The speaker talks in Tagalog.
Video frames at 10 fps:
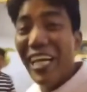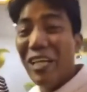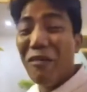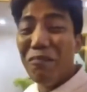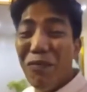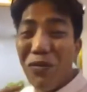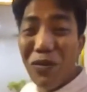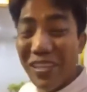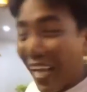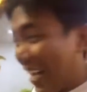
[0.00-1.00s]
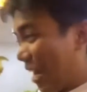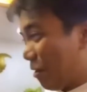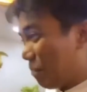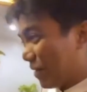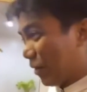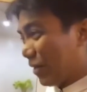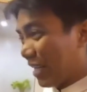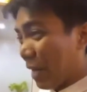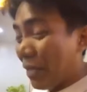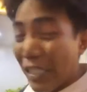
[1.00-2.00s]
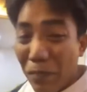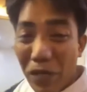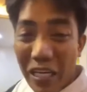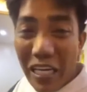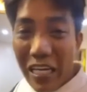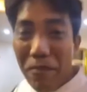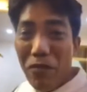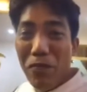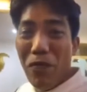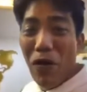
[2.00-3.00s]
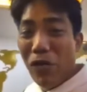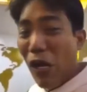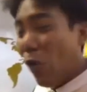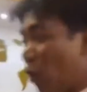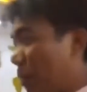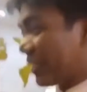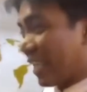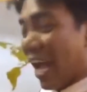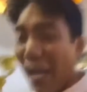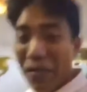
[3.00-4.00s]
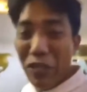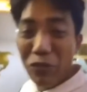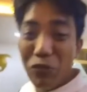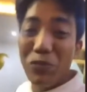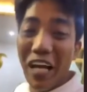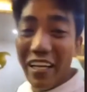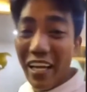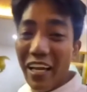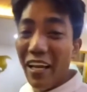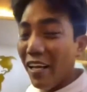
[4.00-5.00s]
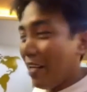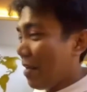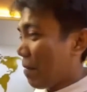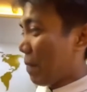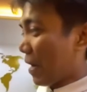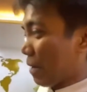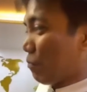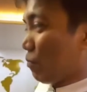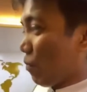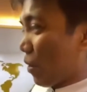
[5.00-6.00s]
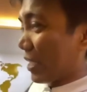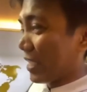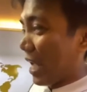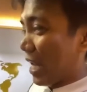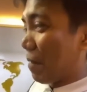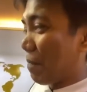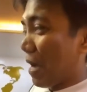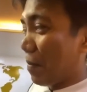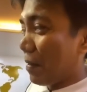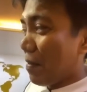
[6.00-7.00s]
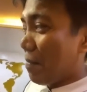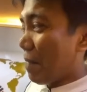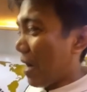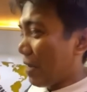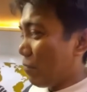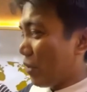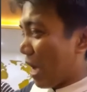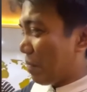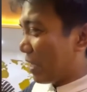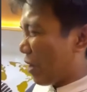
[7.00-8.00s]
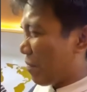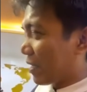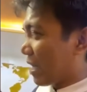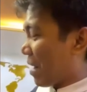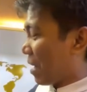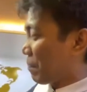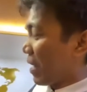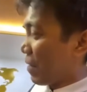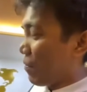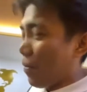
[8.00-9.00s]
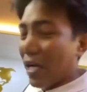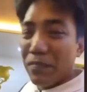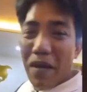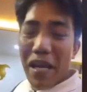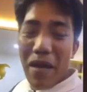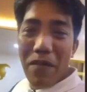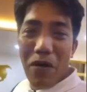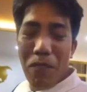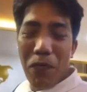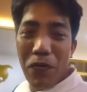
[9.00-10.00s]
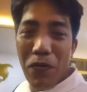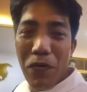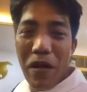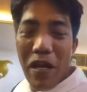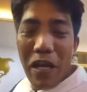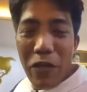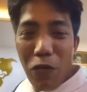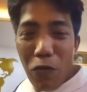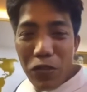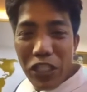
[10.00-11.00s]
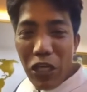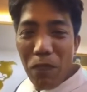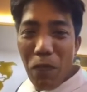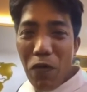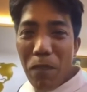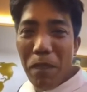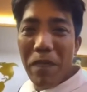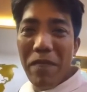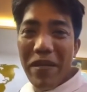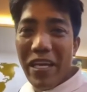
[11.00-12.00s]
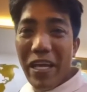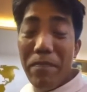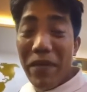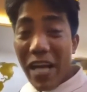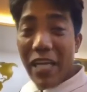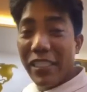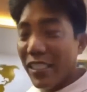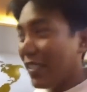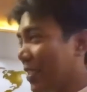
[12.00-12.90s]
Yun po yung dahilan kung ba't ako nag-live. Kasi po nagre-review po ako ng comments sa aking YouTube channel. Para po bukas sana, ma ma-review namin ngayong magdamag para bukas malaman ko po yung, yung kung sino po yung babimigyan ng bigas.